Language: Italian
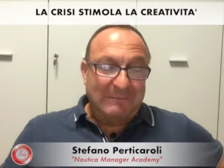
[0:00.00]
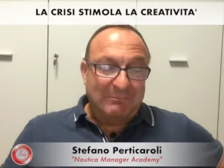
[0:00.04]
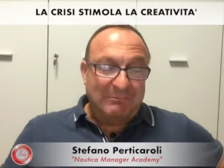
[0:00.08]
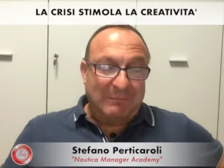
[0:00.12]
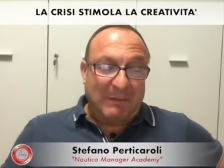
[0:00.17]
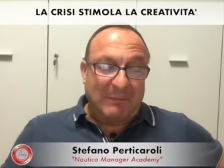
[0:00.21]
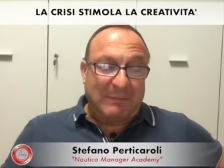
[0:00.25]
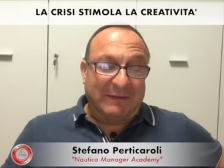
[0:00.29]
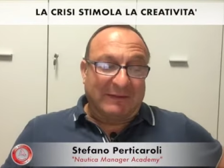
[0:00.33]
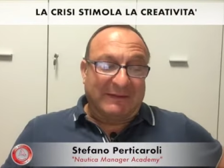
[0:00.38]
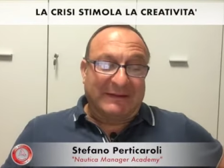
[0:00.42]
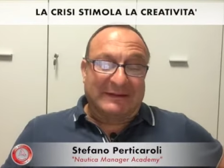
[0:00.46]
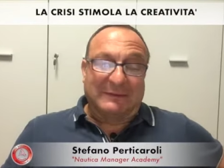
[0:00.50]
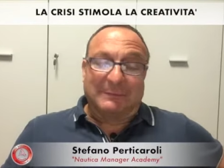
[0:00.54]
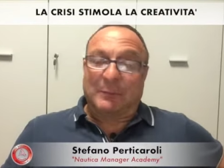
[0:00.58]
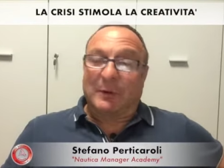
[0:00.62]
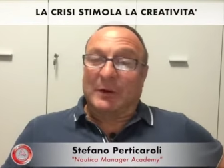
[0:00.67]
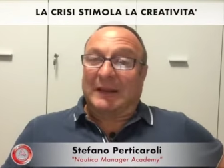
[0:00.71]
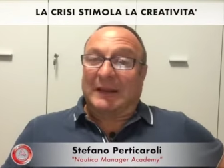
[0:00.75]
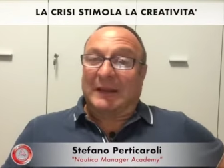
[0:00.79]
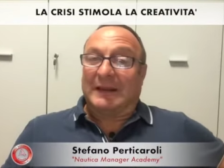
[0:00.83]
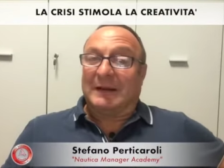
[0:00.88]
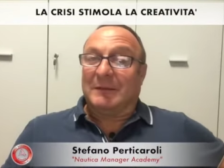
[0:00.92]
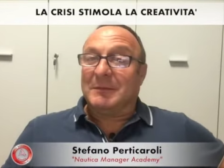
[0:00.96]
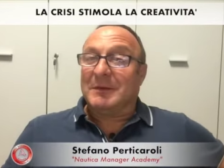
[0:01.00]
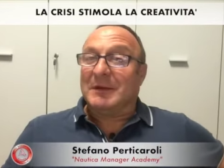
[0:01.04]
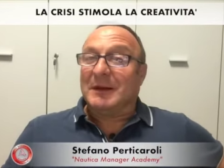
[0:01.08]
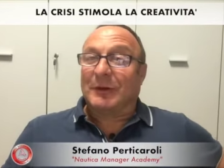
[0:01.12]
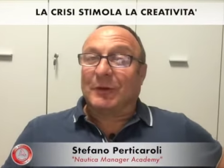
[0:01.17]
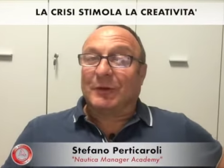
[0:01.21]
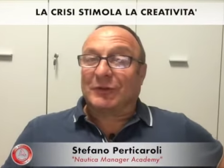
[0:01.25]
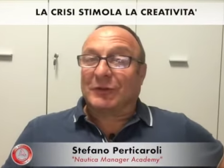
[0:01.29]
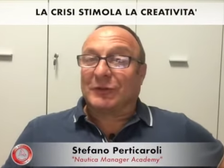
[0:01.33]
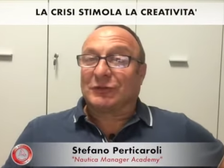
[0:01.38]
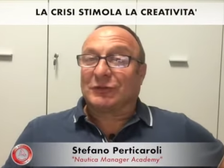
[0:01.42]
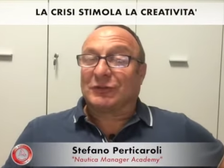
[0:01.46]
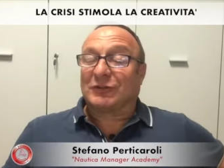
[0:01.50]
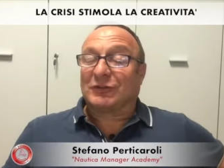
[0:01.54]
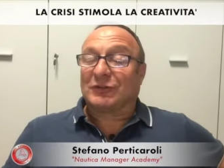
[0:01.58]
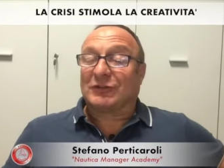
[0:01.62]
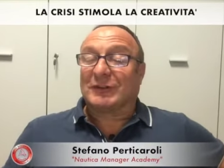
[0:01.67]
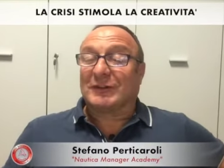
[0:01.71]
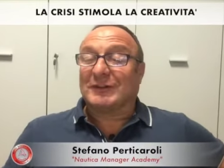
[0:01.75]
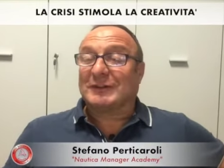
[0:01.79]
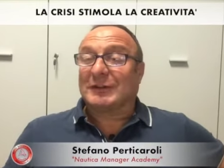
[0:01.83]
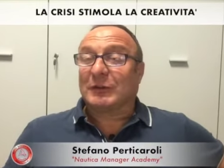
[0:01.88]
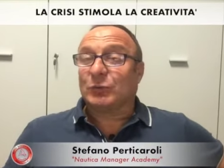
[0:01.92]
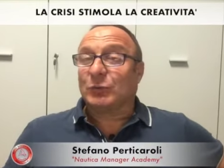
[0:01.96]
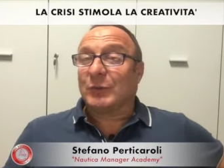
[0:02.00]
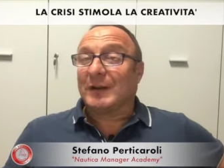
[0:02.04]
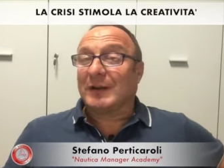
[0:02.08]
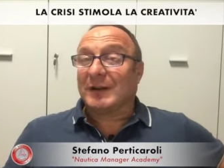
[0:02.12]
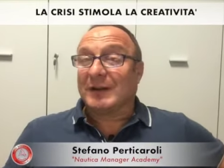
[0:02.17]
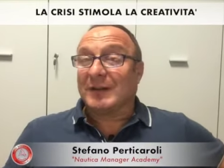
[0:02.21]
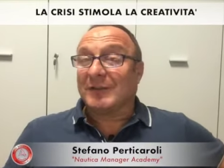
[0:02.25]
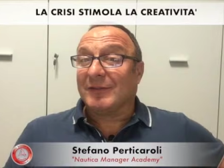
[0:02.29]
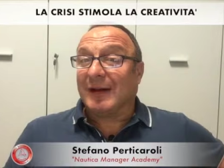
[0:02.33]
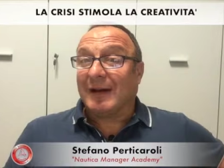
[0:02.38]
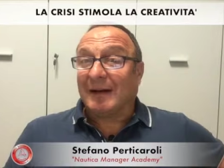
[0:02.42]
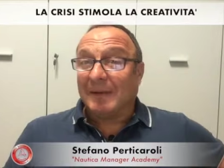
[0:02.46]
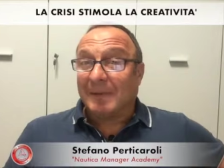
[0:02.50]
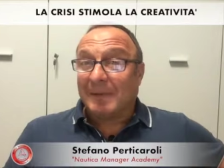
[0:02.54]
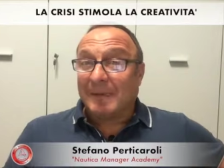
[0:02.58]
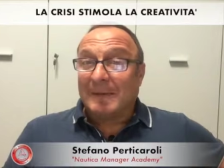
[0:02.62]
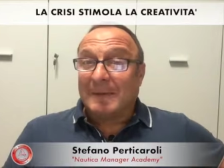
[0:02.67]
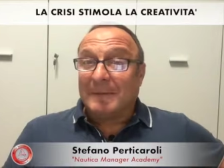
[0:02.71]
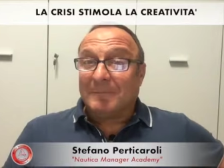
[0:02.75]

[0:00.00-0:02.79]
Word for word: Ma pensate poi che nel 1962 Riva